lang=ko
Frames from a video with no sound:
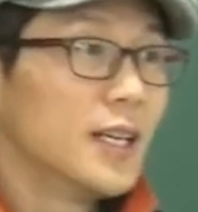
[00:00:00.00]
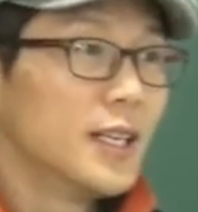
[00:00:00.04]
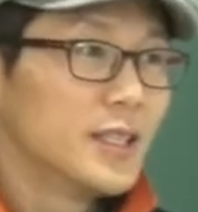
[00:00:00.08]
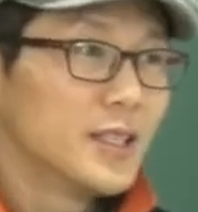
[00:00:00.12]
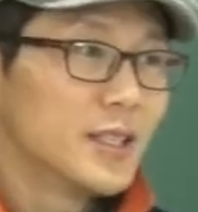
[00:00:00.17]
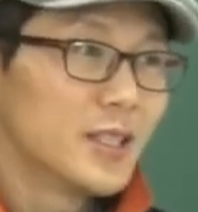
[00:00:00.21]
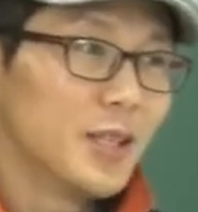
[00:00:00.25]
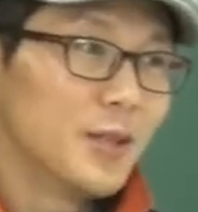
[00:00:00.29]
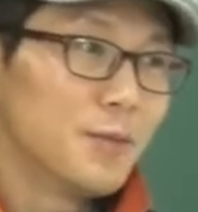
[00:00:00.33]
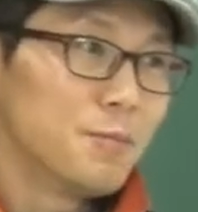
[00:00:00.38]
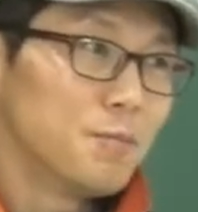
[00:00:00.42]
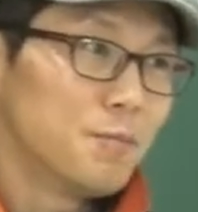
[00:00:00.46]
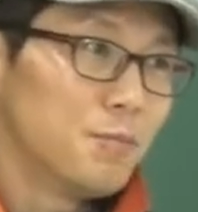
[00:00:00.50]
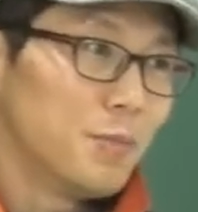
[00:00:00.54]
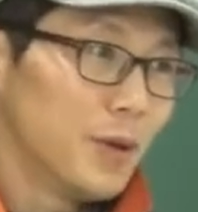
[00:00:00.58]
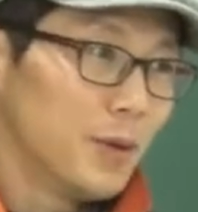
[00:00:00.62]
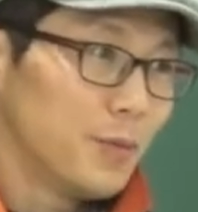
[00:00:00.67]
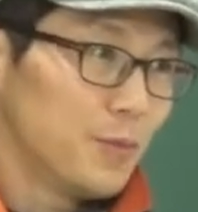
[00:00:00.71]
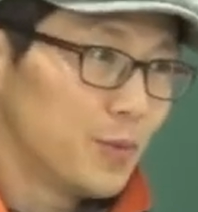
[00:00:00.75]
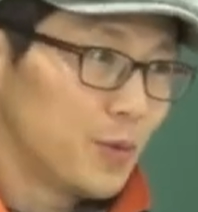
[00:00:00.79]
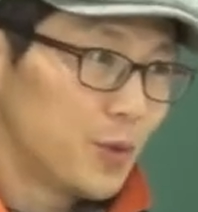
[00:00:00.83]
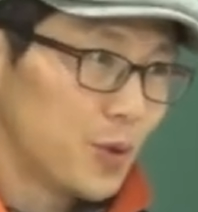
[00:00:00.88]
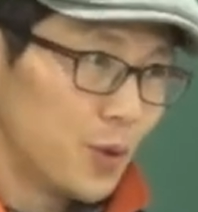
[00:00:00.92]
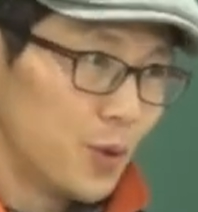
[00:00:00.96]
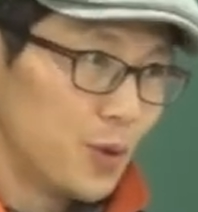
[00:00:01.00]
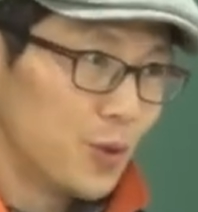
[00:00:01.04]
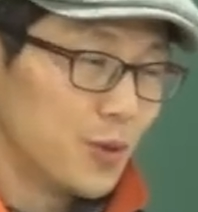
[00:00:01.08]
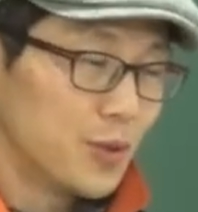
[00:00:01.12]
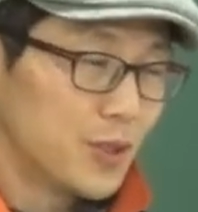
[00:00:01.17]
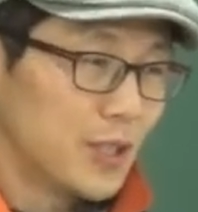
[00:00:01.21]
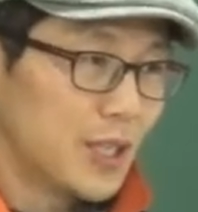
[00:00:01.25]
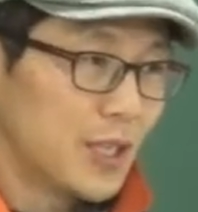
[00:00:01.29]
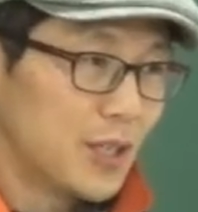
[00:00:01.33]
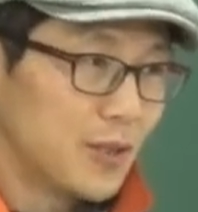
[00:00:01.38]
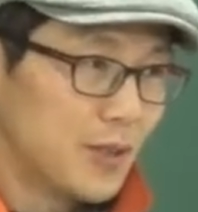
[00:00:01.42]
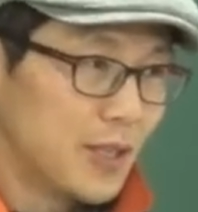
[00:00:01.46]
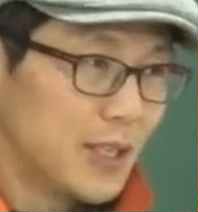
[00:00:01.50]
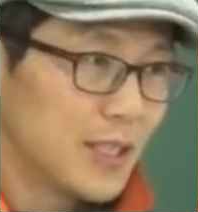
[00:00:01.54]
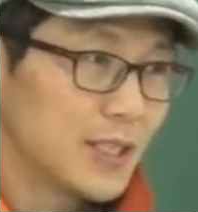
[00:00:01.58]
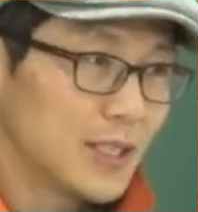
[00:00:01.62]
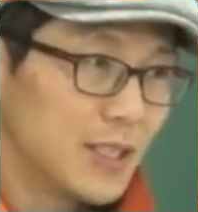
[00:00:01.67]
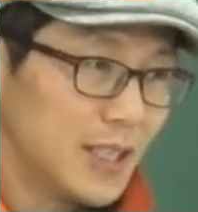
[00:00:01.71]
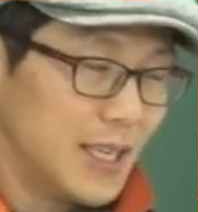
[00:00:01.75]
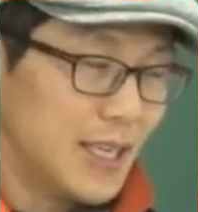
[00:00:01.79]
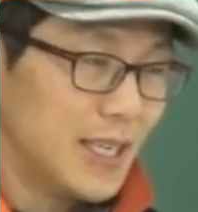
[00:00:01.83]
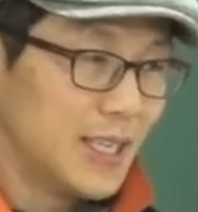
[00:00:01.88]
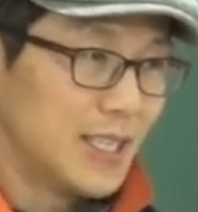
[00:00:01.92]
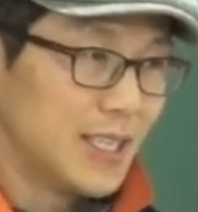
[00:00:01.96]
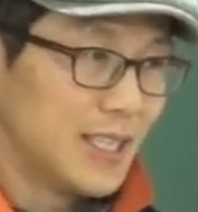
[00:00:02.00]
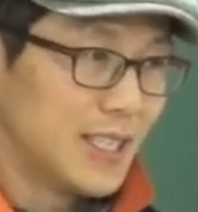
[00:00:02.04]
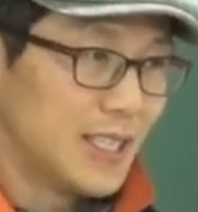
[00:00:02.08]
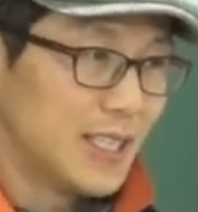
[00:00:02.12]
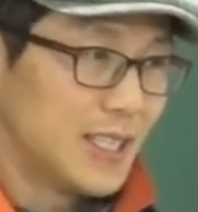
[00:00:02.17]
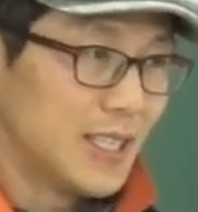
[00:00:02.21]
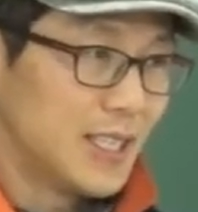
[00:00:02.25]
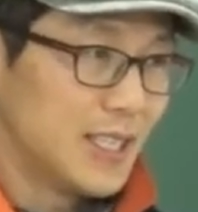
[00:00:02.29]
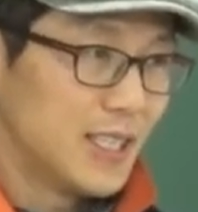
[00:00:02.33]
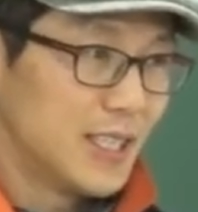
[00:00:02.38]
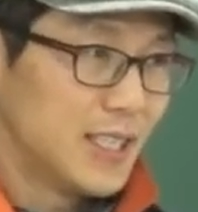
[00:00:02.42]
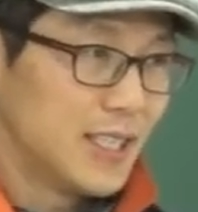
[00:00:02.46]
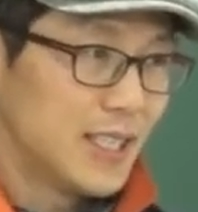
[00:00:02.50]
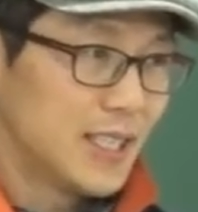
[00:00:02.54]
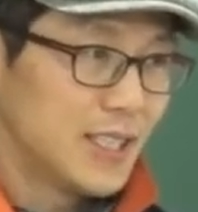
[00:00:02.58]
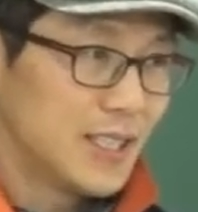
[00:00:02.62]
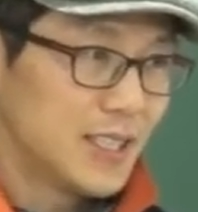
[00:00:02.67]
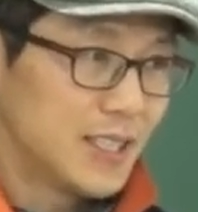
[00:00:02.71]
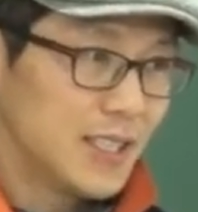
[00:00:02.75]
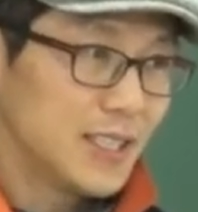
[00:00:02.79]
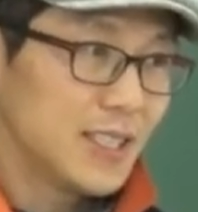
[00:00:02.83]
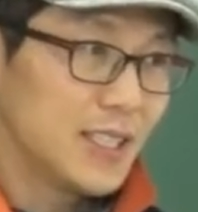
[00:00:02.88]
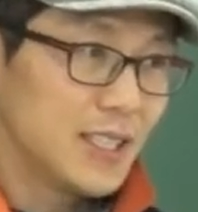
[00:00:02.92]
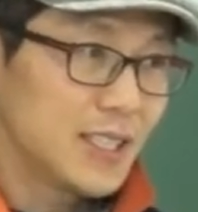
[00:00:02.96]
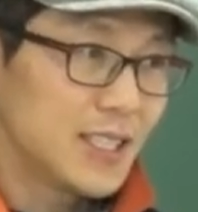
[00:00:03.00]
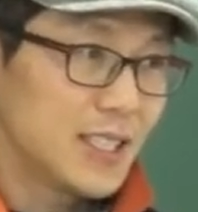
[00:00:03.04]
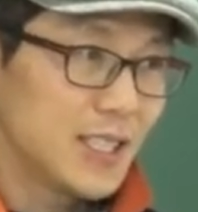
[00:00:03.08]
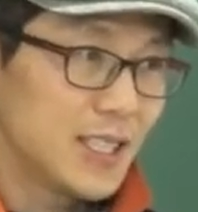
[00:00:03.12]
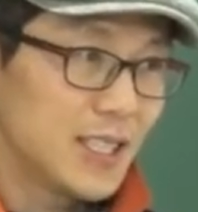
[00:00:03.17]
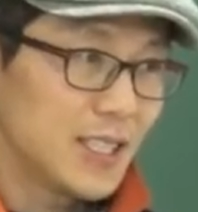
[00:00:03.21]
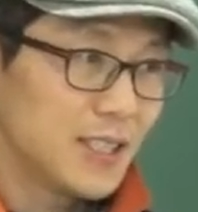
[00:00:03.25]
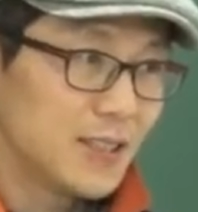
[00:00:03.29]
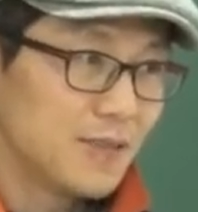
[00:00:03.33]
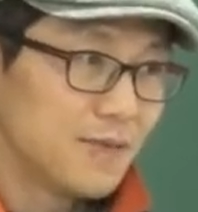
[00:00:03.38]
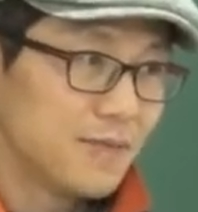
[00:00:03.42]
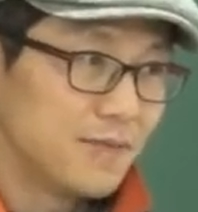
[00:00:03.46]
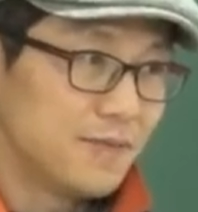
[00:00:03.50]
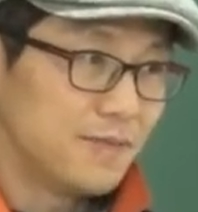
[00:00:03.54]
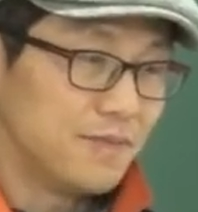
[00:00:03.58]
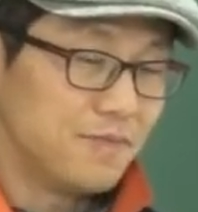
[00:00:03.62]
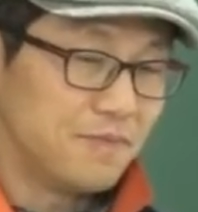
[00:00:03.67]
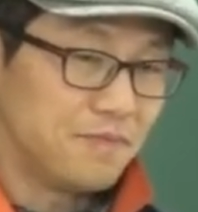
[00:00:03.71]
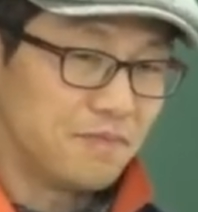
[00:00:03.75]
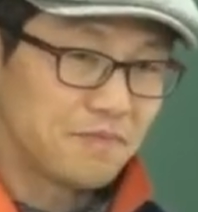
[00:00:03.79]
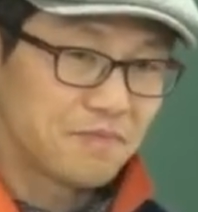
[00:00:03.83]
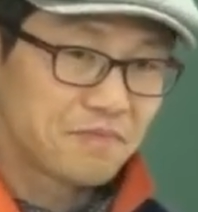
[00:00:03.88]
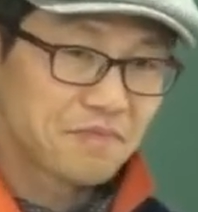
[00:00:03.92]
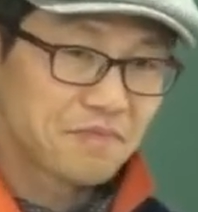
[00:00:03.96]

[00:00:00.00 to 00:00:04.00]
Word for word: 서법 조동사라고 하는 거야. 이해됐지? 음.